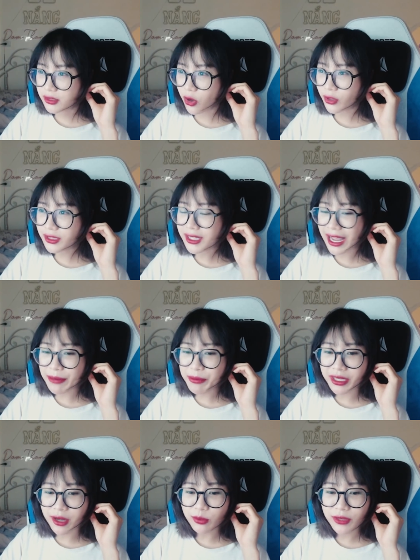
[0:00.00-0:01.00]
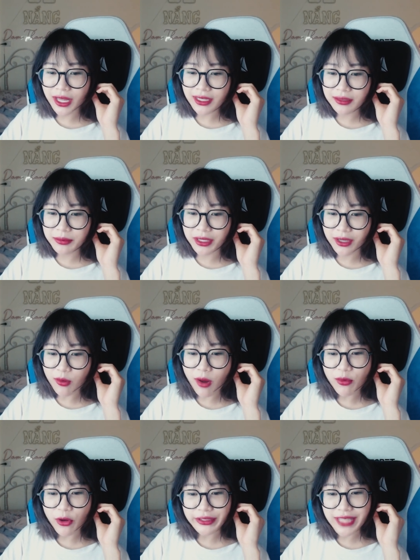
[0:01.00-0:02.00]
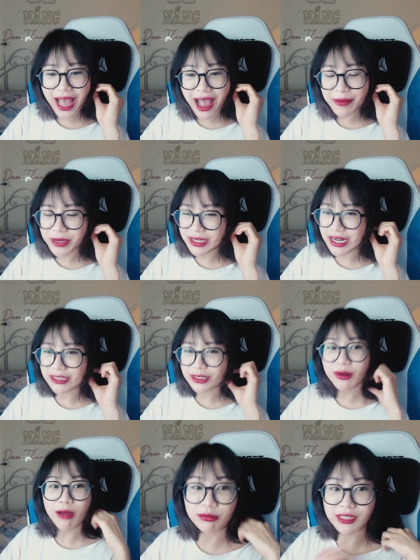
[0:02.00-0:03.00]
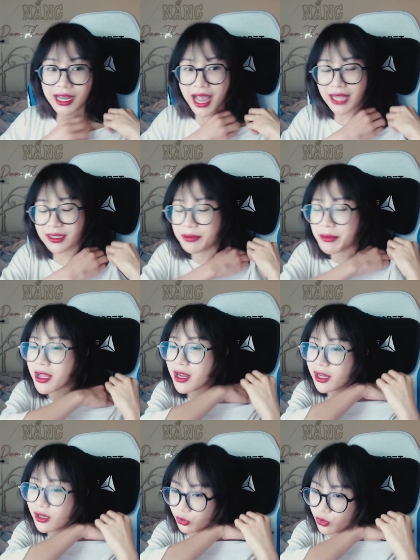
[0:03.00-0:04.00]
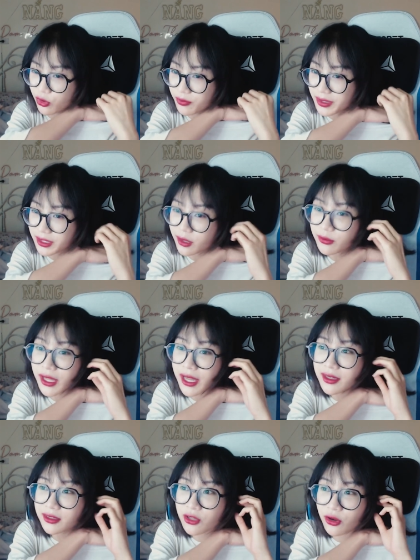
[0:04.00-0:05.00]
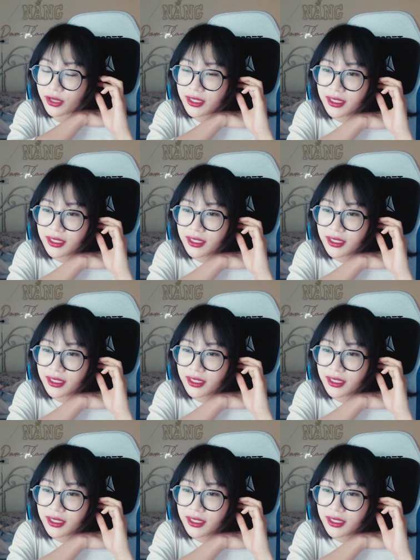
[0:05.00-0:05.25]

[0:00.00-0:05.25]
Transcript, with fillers: có những cái mình không thích mình không không nói ra mình cứ để trong lòng chẳng hạn thì bây giờ đến cái độ tuổi của mình thì không thế nữa rồi